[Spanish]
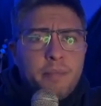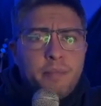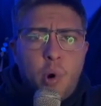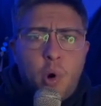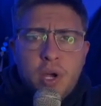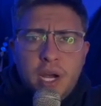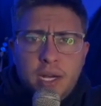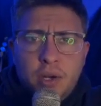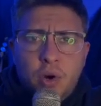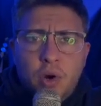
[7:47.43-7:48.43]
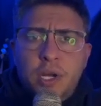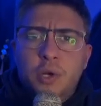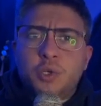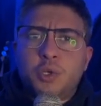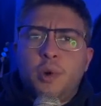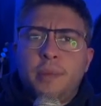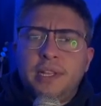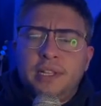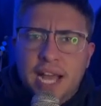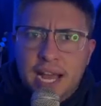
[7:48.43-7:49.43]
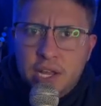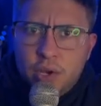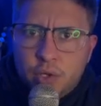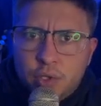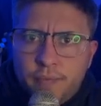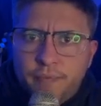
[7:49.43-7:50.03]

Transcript: pónganlo en los comentarios